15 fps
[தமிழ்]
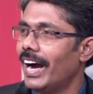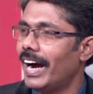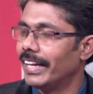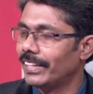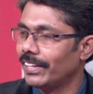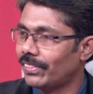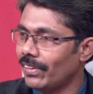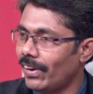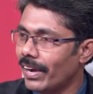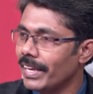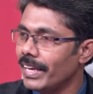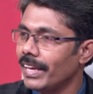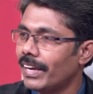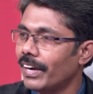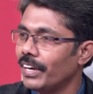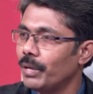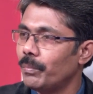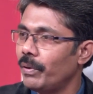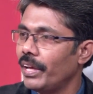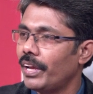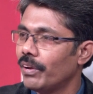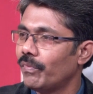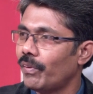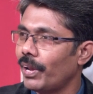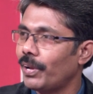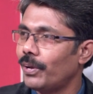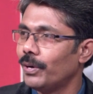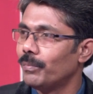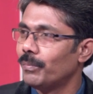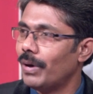அந்த தாயை கண்டுபிடிக்கும்
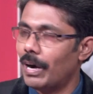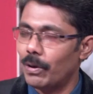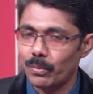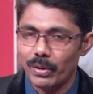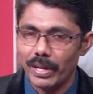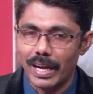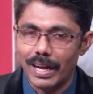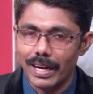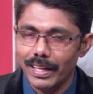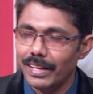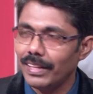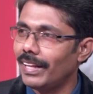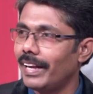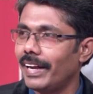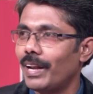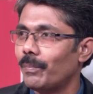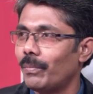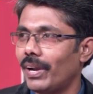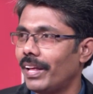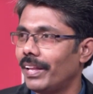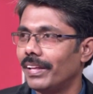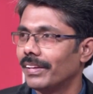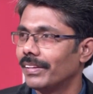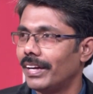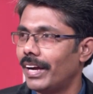வரைக்கும் அவனுடைய அலறுதல் என்ன பண்ணாது